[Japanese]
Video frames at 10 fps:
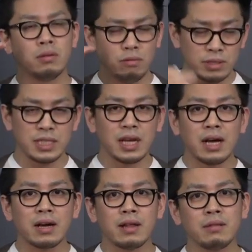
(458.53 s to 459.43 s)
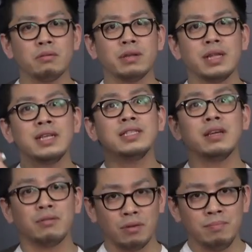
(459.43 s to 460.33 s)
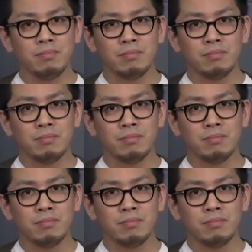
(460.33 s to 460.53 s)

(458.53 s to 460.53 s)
内側から外に出してるの